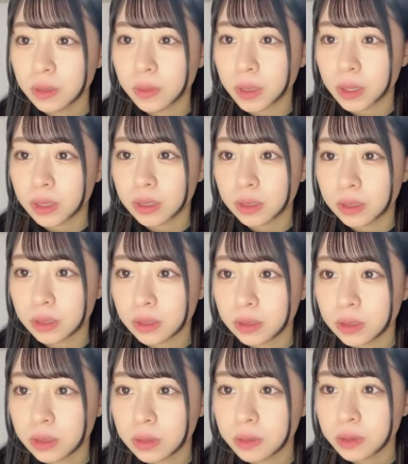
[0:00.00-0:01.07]
今帰ってきた
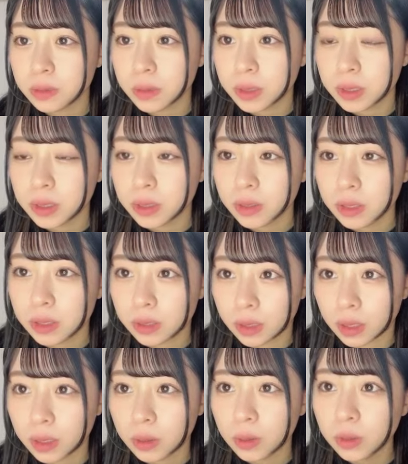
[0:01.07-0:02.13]
実物めっちゃ可愛かった
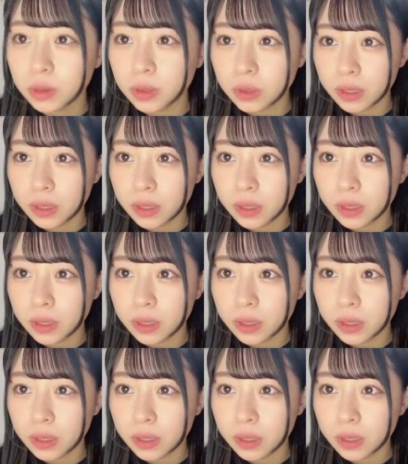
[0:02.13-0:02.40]
本当に